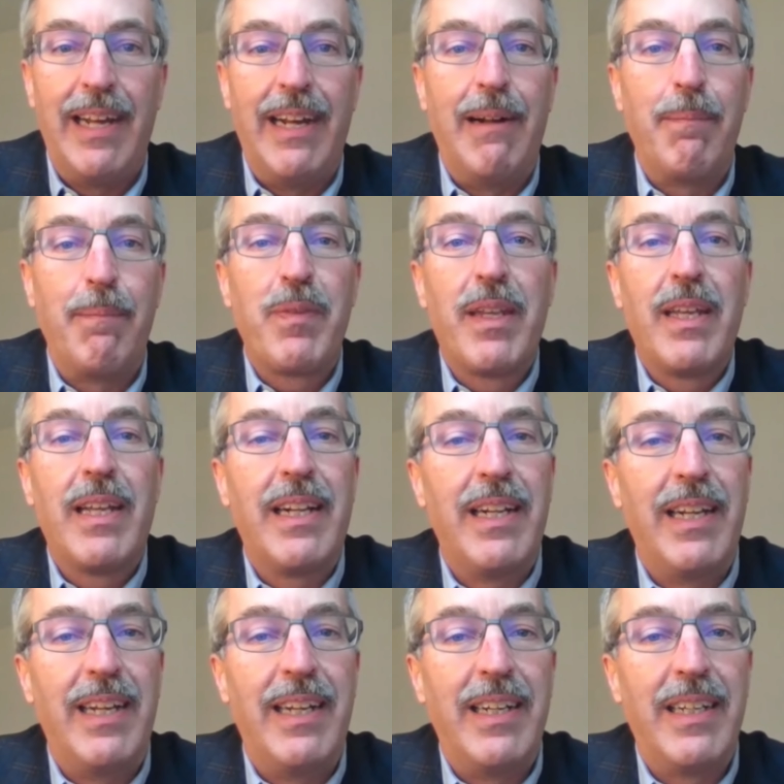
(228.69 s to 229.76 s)

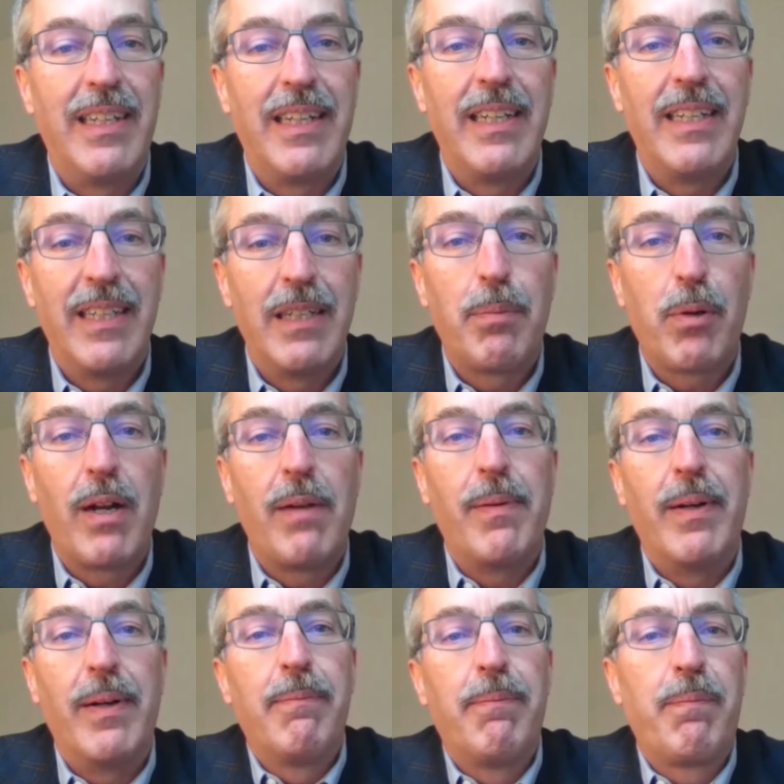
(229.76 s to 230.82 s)
Eh, el
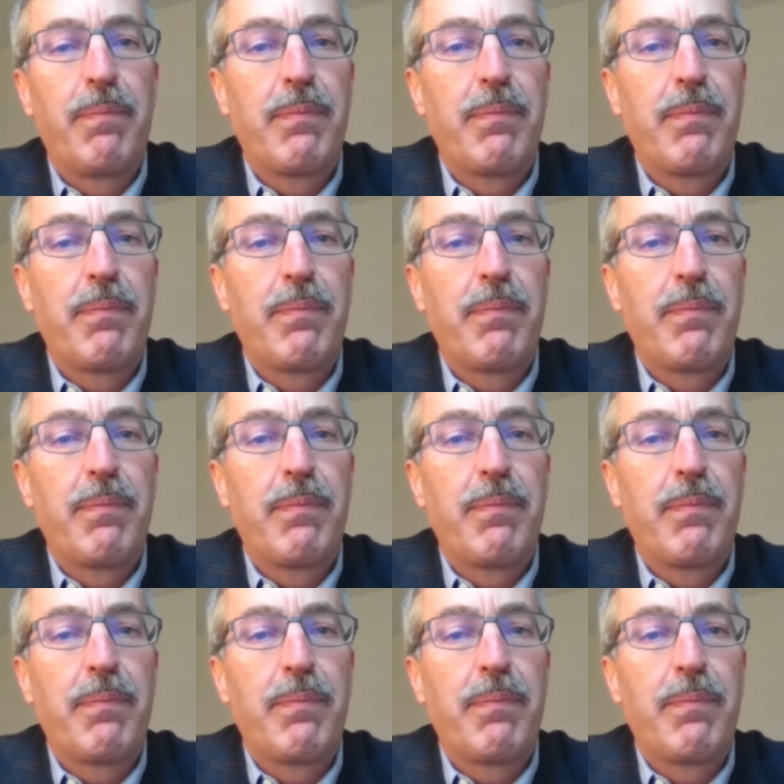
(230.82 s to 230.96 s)
problema.